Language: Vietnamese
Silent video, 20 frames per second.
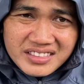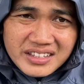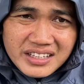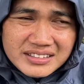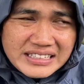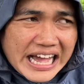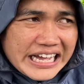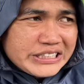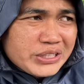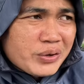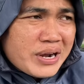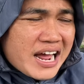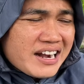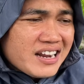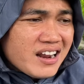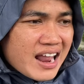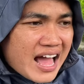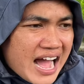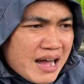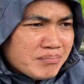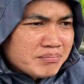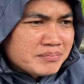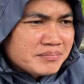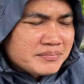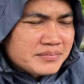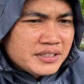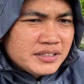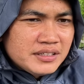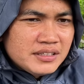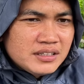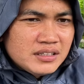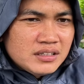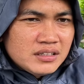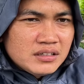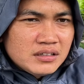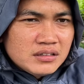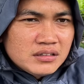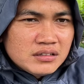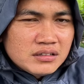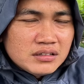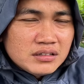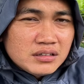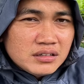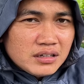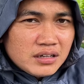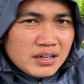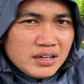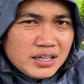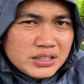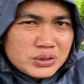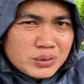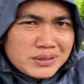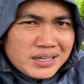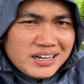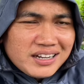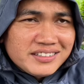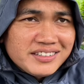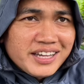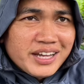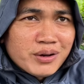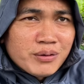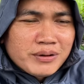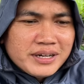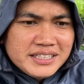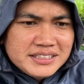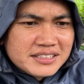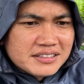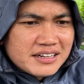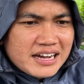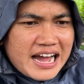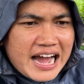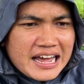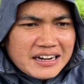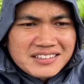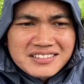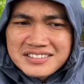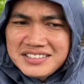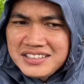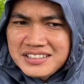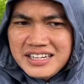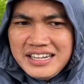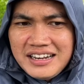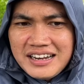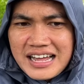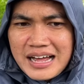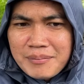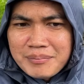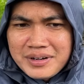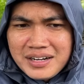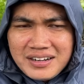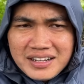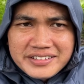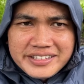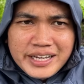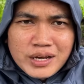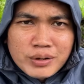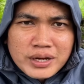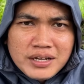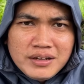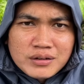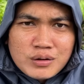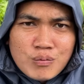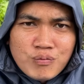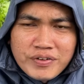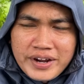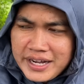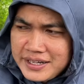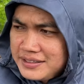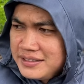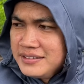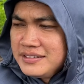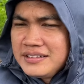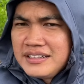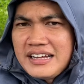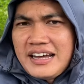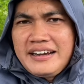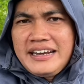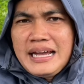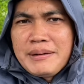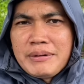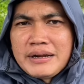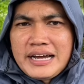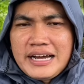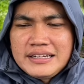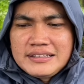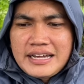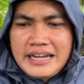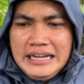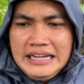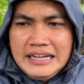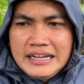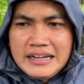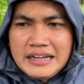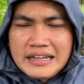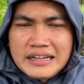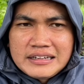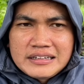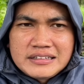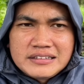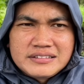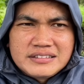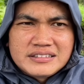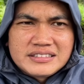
hiện tại tôi đang đi làm à, tôi rất là nhiều cái dự án coi như đi làm rất là nhiều cái công việc anh em ở đây thấy à,